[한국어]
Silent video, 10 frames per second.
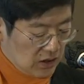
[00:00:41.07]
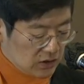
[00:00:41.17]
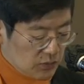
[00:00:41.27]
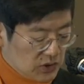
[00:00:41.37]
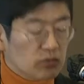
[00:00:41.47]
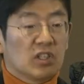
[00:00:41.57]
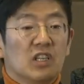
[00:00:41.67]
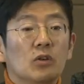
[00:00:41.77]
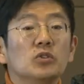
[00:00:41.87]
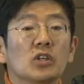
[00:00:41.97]
어떤 면에서 이제
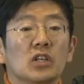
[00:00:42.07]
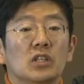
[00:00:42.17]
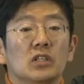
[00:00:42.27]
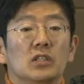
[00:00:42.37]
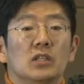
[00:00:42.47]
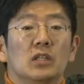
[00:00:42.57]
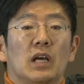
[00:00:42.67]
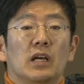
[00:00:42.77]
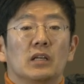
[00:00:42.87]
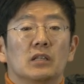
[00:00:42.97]
이론적인
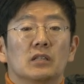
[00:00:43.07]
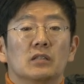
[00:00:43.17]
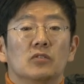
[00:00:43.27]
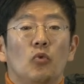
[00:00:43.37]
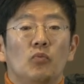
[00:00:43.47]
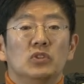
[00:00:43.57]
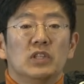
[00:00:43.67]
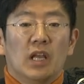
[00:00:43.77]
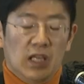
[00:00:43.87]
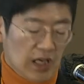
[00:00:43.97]
그 논문
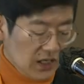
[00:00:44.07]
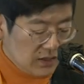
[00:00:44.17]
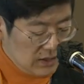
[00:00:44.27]
세 개,